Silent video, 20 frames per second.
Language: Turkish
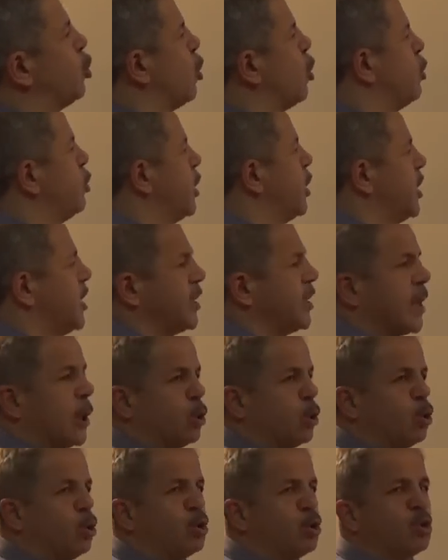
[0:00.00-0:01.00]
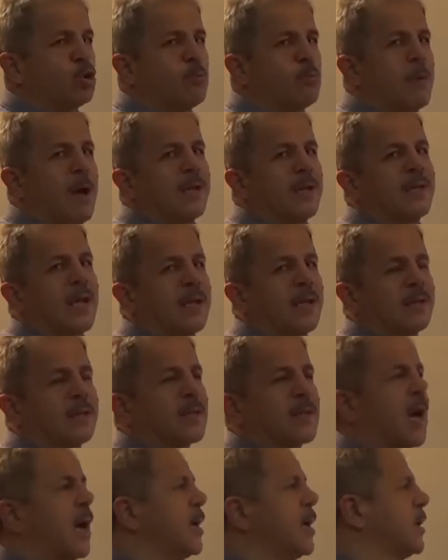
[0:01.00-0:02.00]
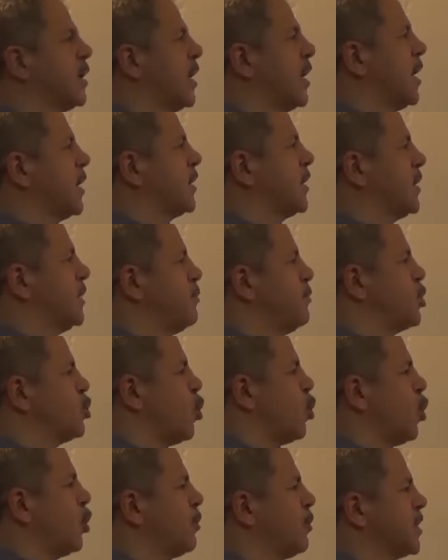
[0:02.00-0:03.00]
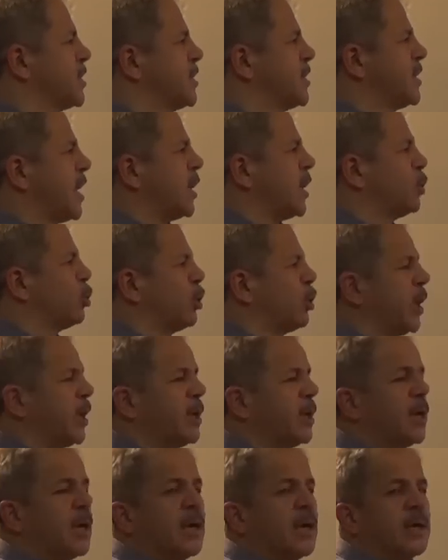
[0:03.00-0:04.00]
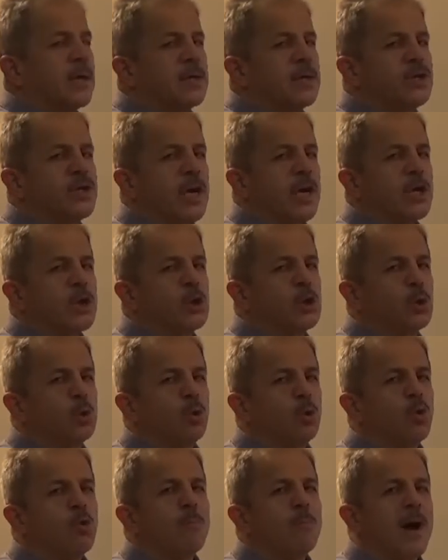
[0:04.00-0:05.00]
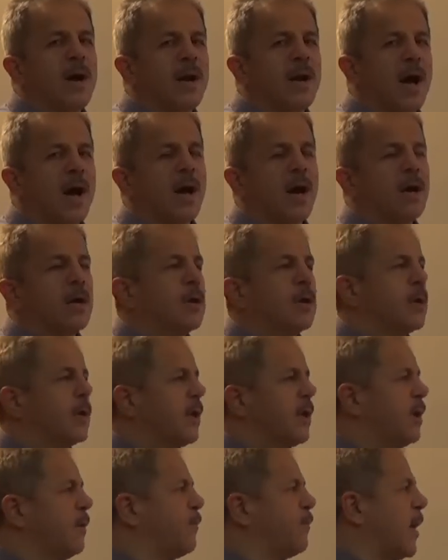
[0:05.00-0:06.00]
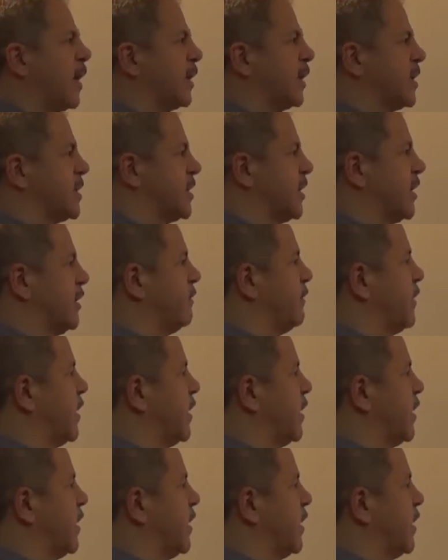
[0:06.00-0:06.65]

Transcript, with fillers: gönderirken 3 kumandan tayin etmiş olmasından dolayı Ceyşül Umara ifadesi